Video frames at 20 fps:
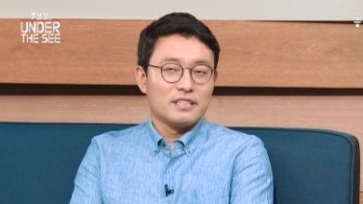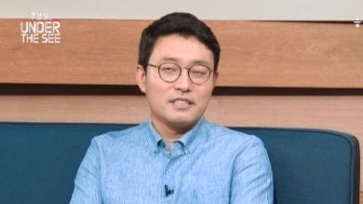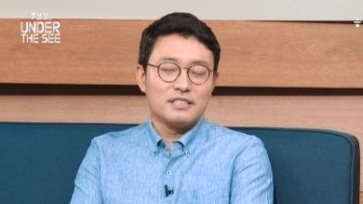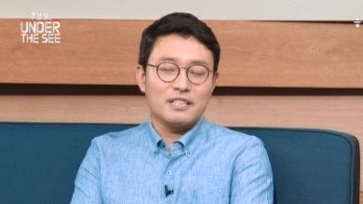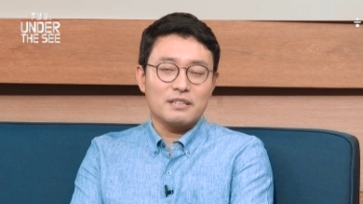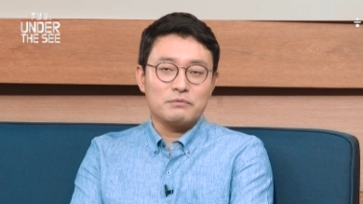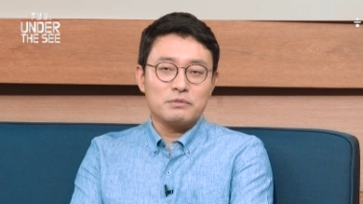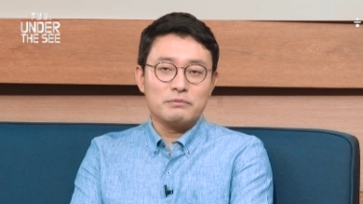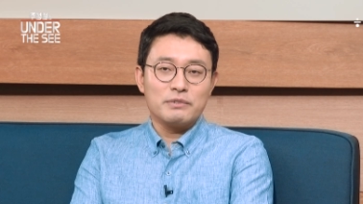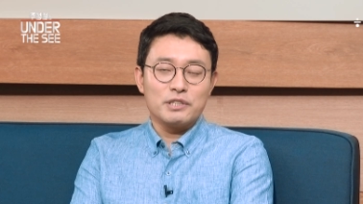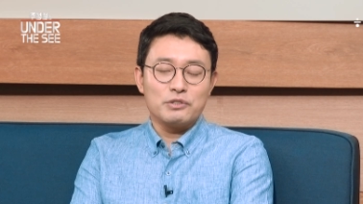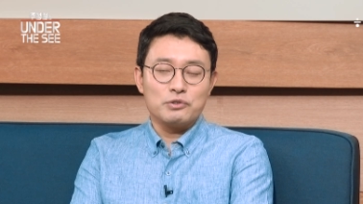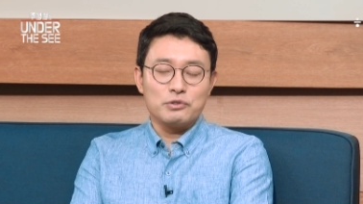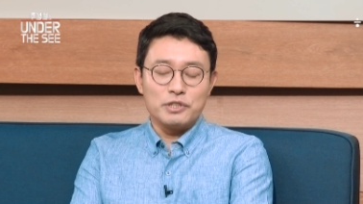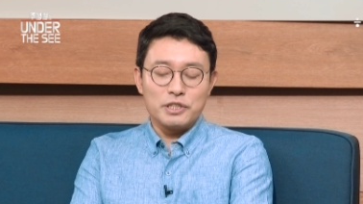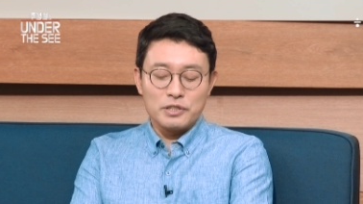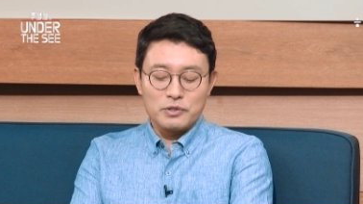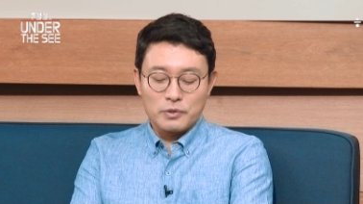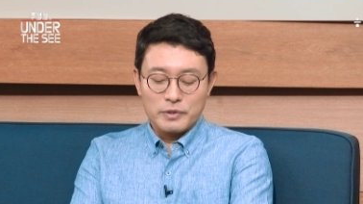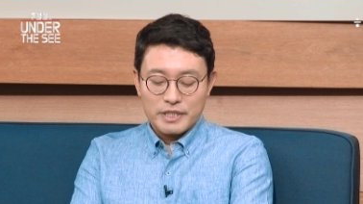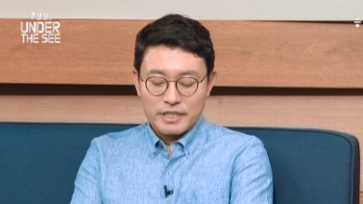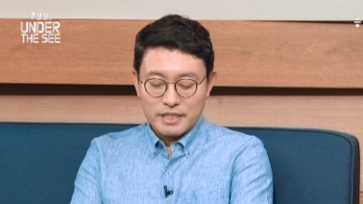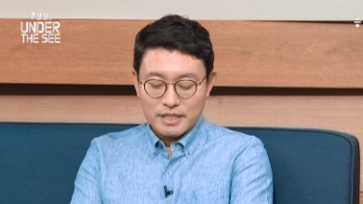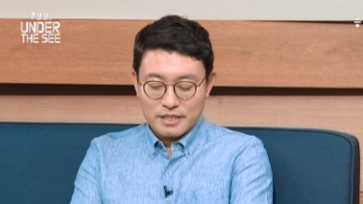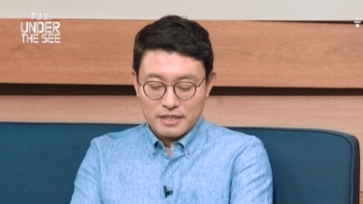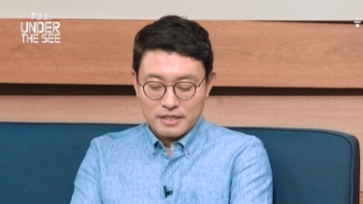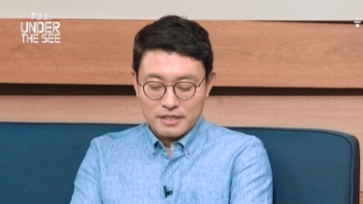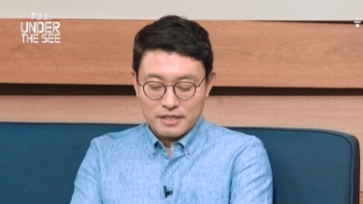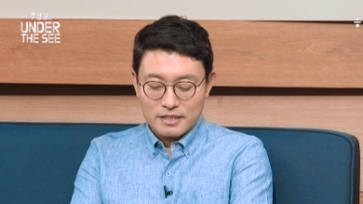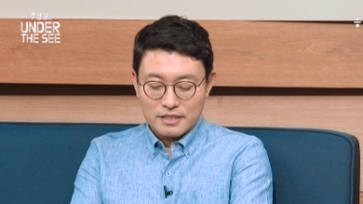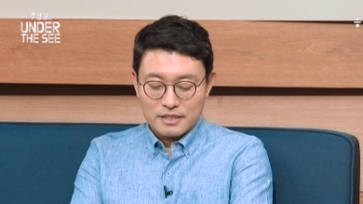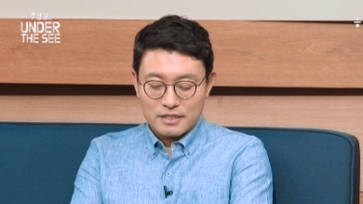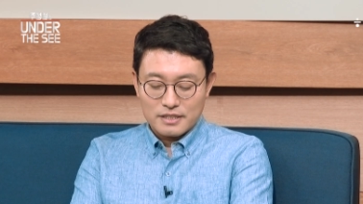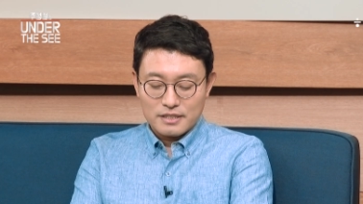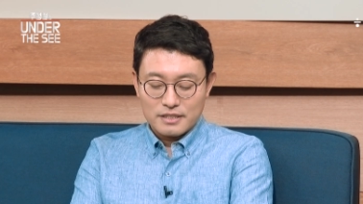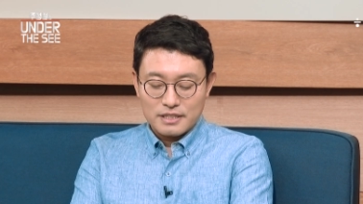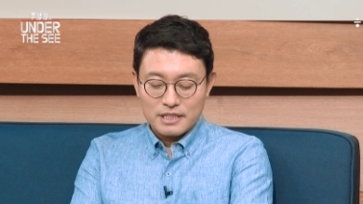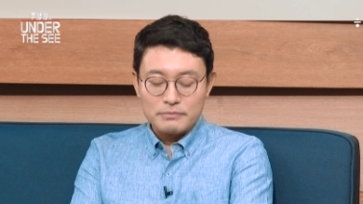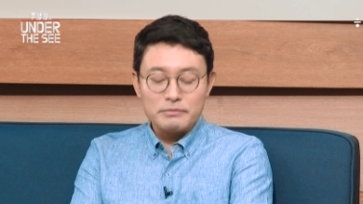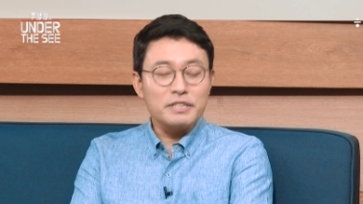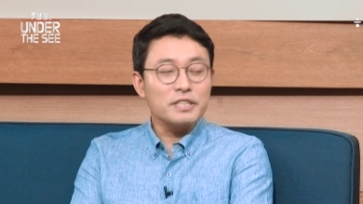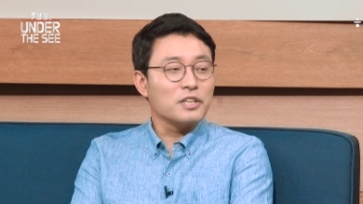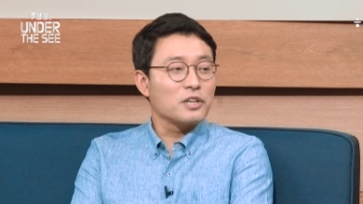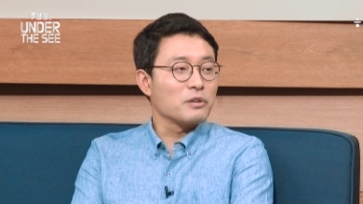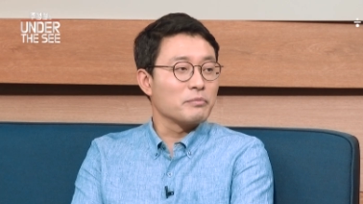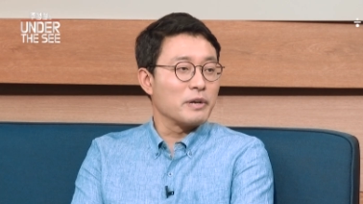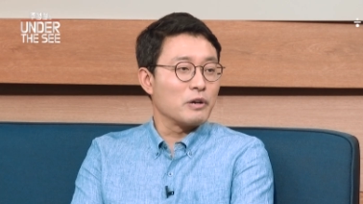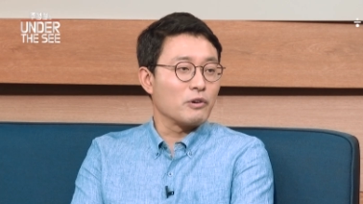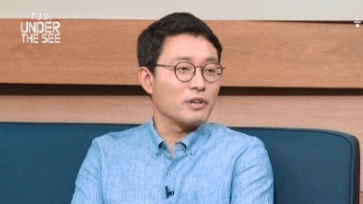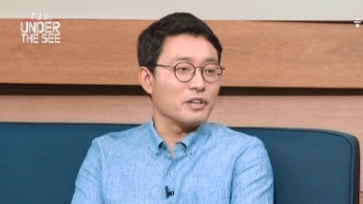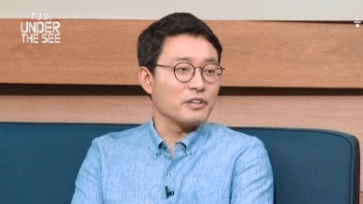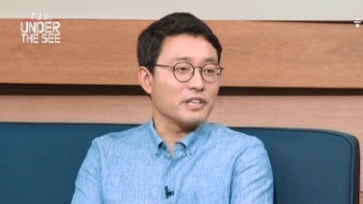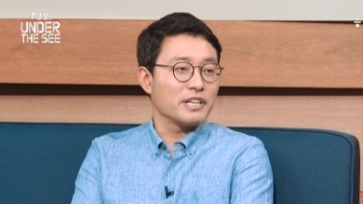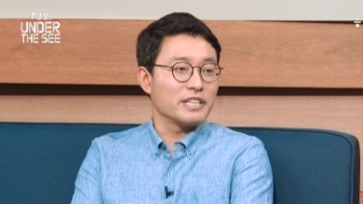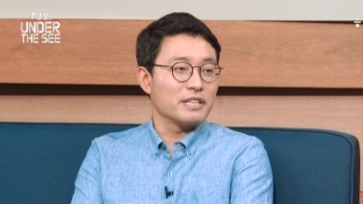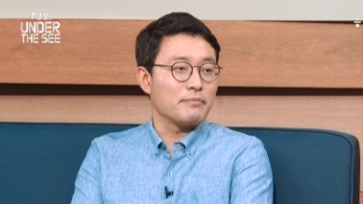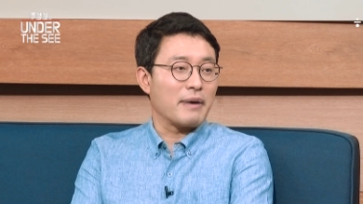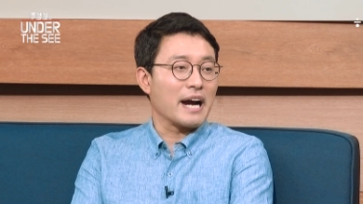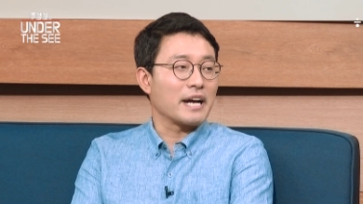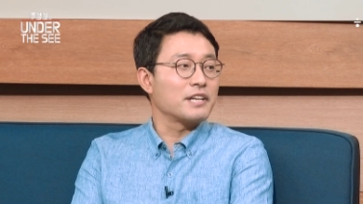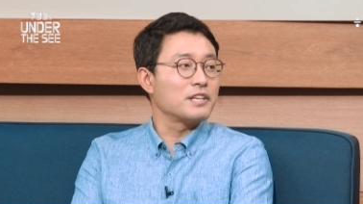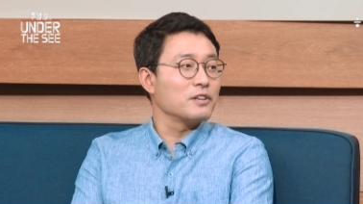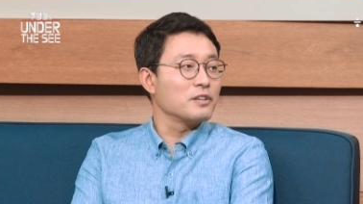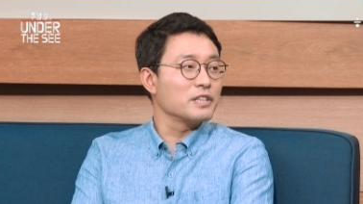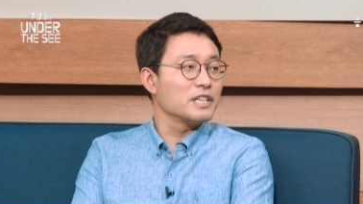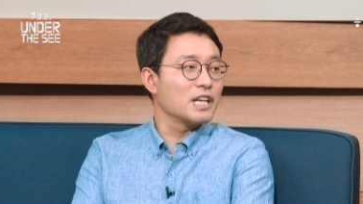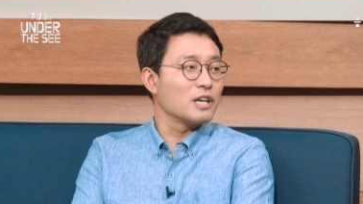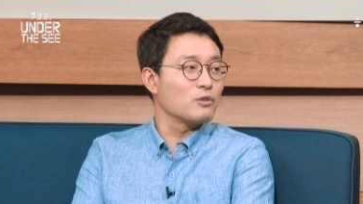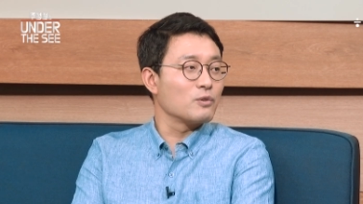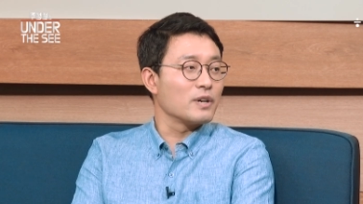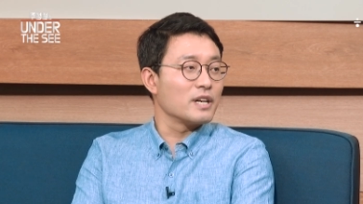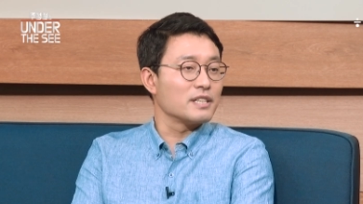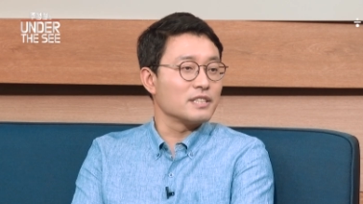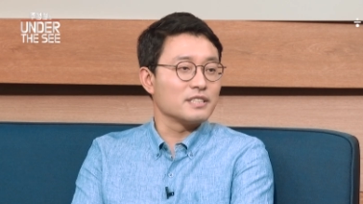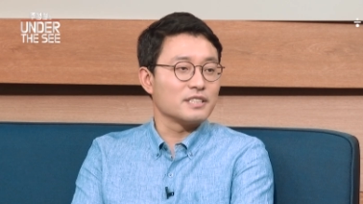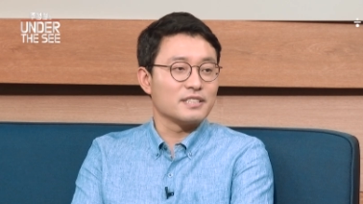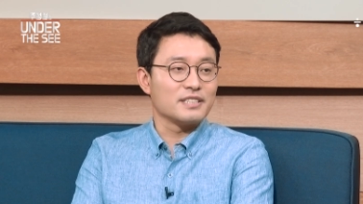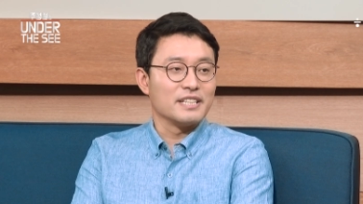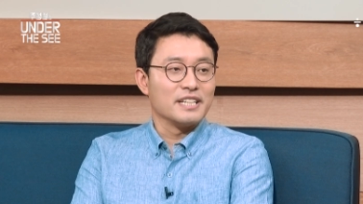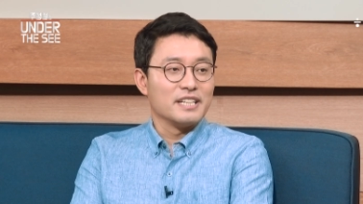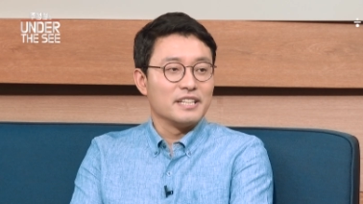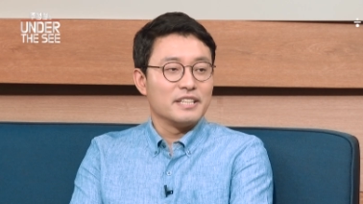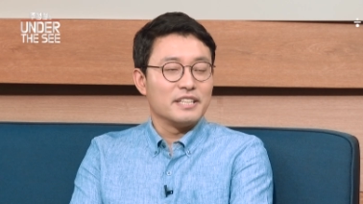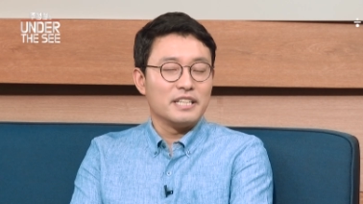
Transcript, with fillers: 이 작품의 주인공인 그 심은경 배우가 연기한 박경이라고 하는